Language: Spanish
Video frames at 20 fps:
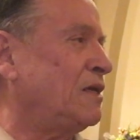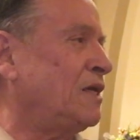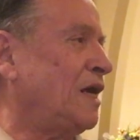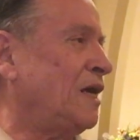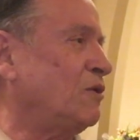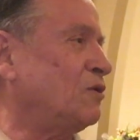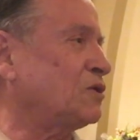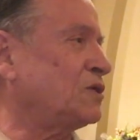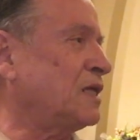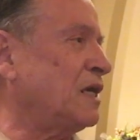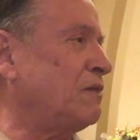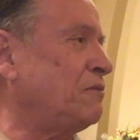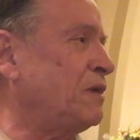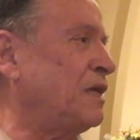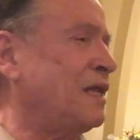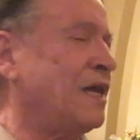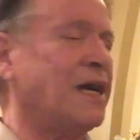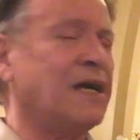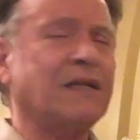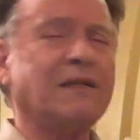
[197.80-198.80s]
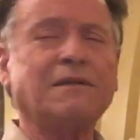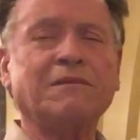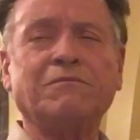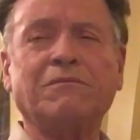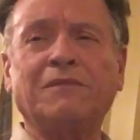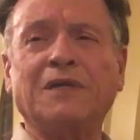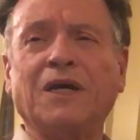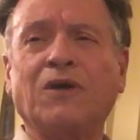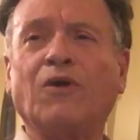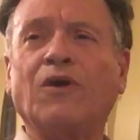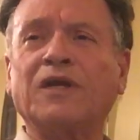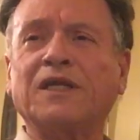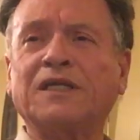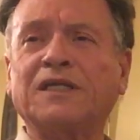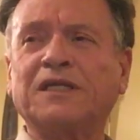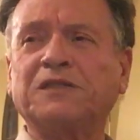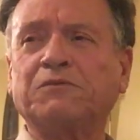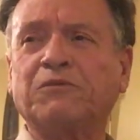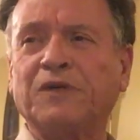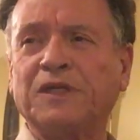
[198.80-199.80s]
Y a los que me dan mejores
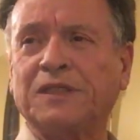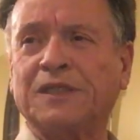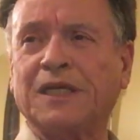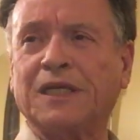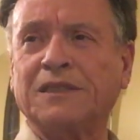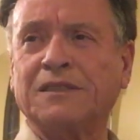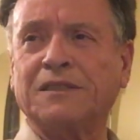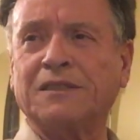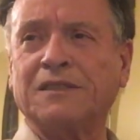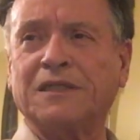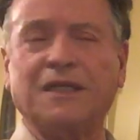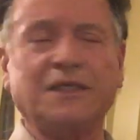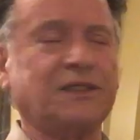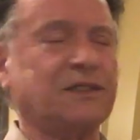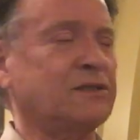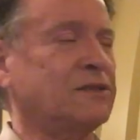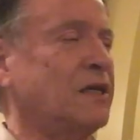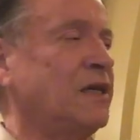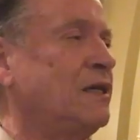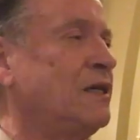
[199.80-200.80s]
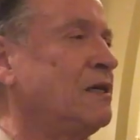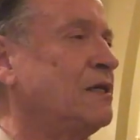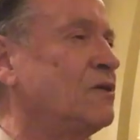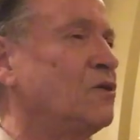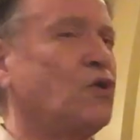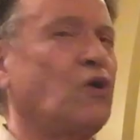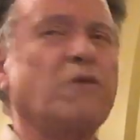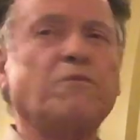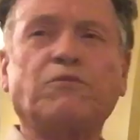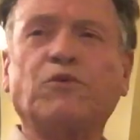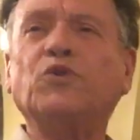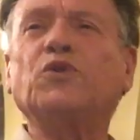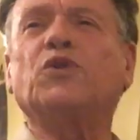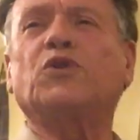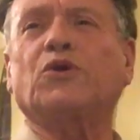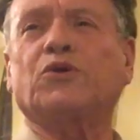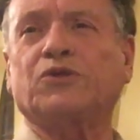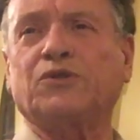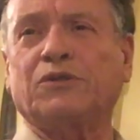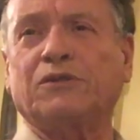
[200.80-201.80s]
respuestas les Doy
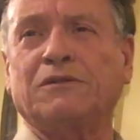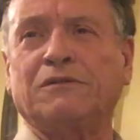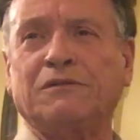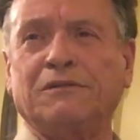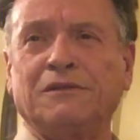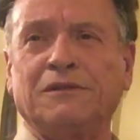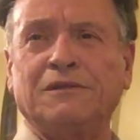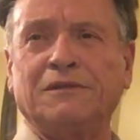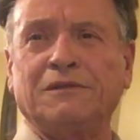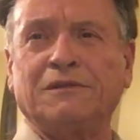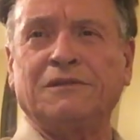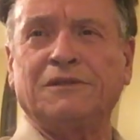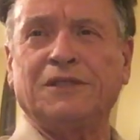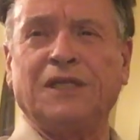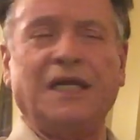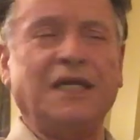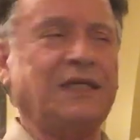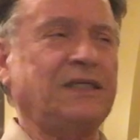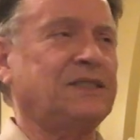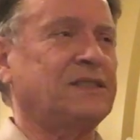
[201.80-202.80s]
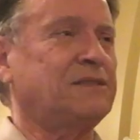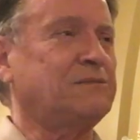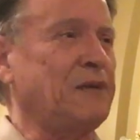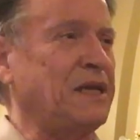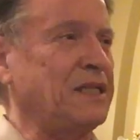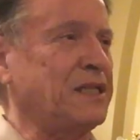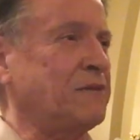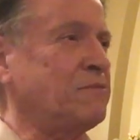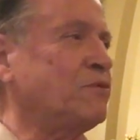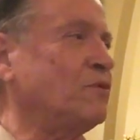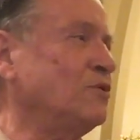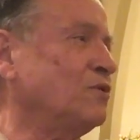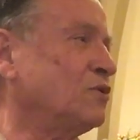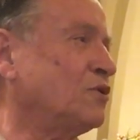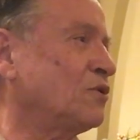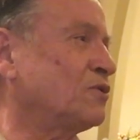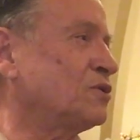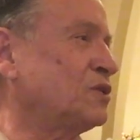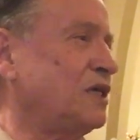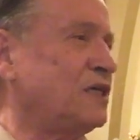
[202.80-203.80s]
puntos. Tienes 20
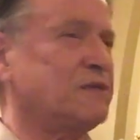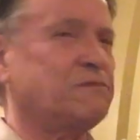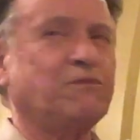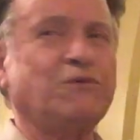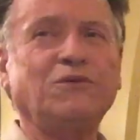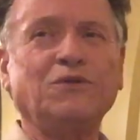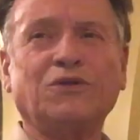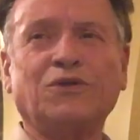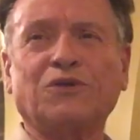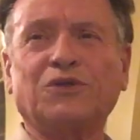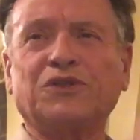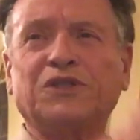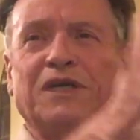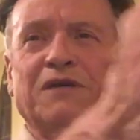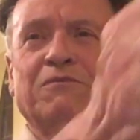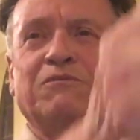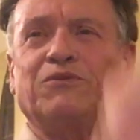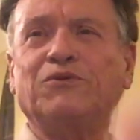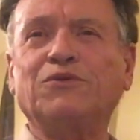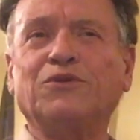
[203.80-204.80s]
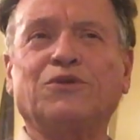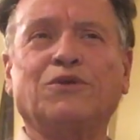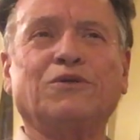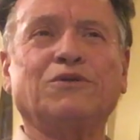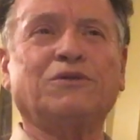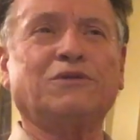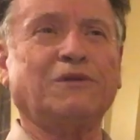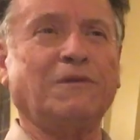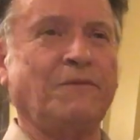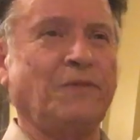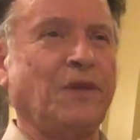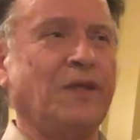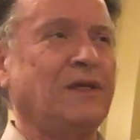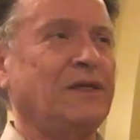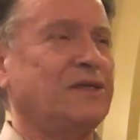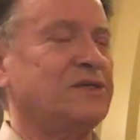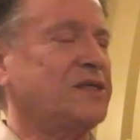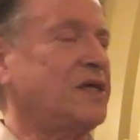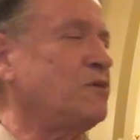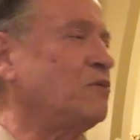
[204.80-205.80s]
puntos, 10 puntos, 100 puntos,
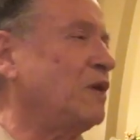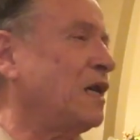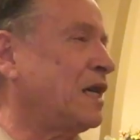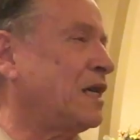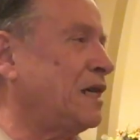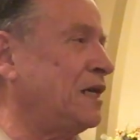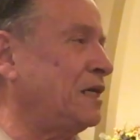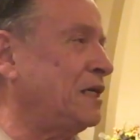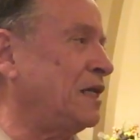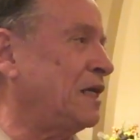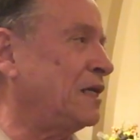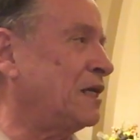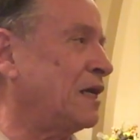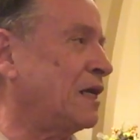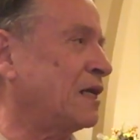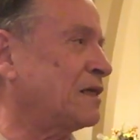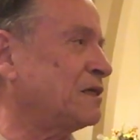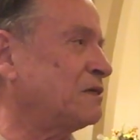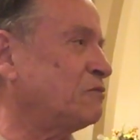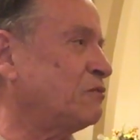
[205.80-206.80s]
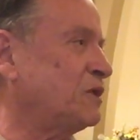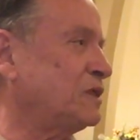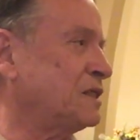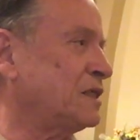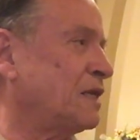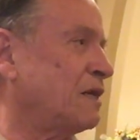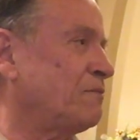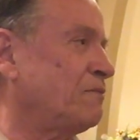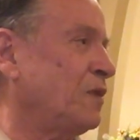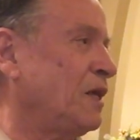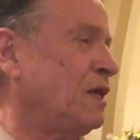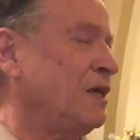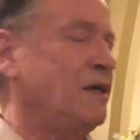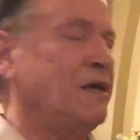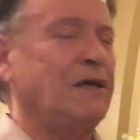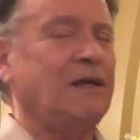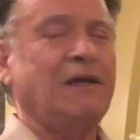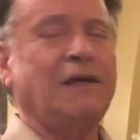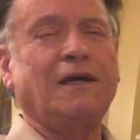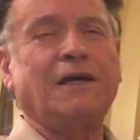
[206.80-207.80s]
según la calidad de la respuesta.
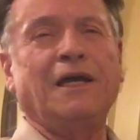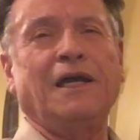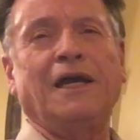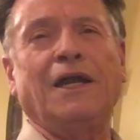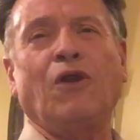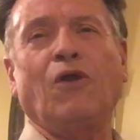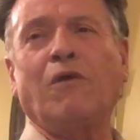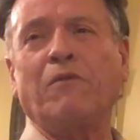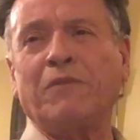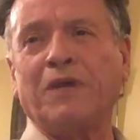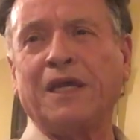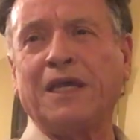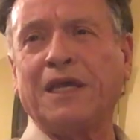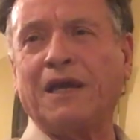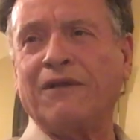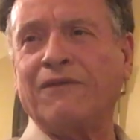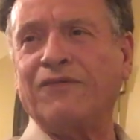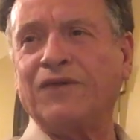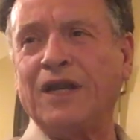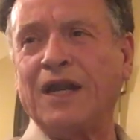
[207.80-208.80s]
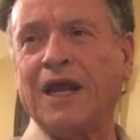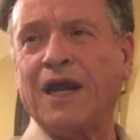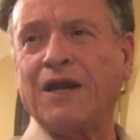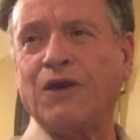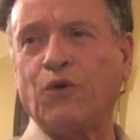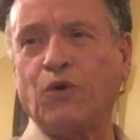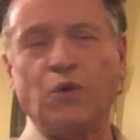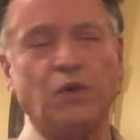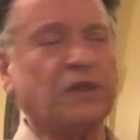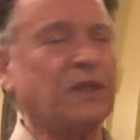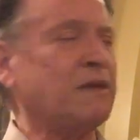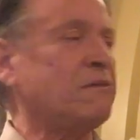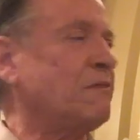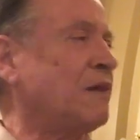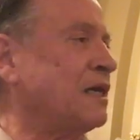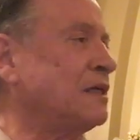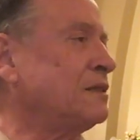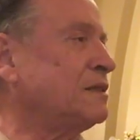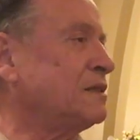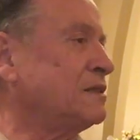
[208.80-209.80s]
El hombre que al final junte
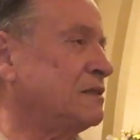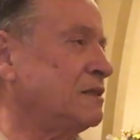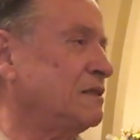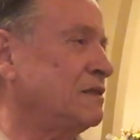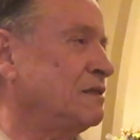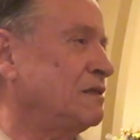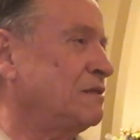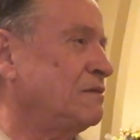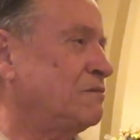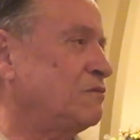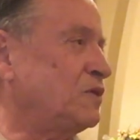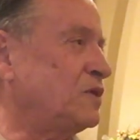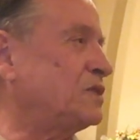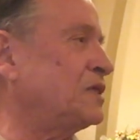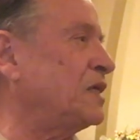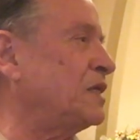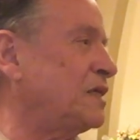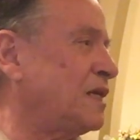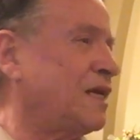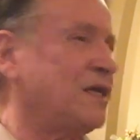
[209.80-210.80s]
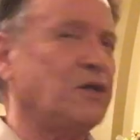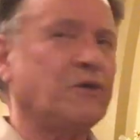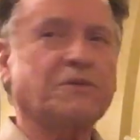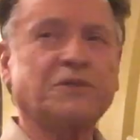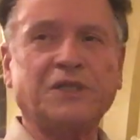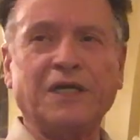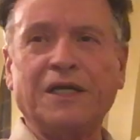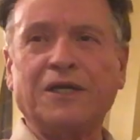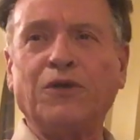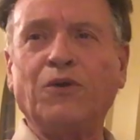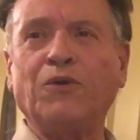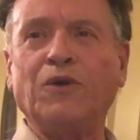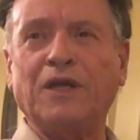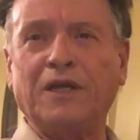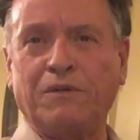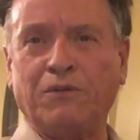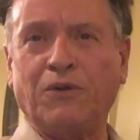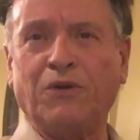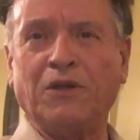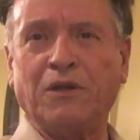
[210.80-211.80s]
más, pues tendrá de obsequio un
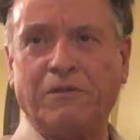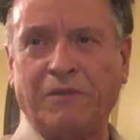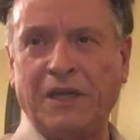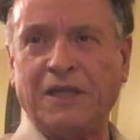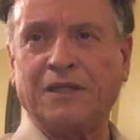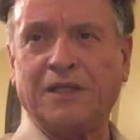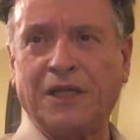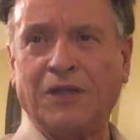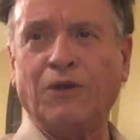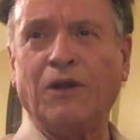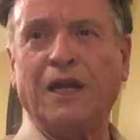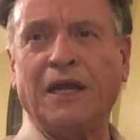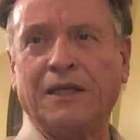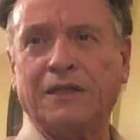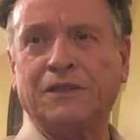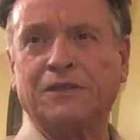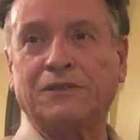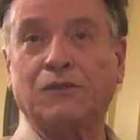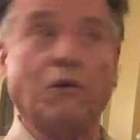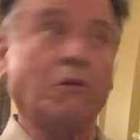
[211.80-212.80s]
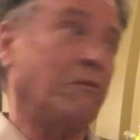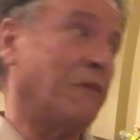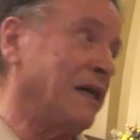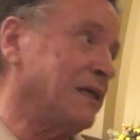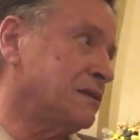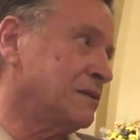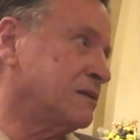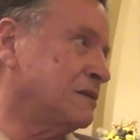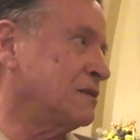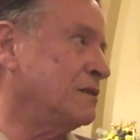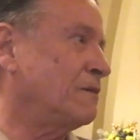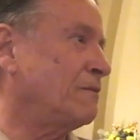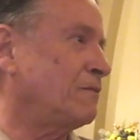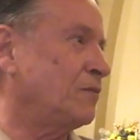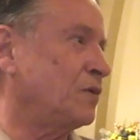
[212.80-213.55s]
libro de 20 dólares o más.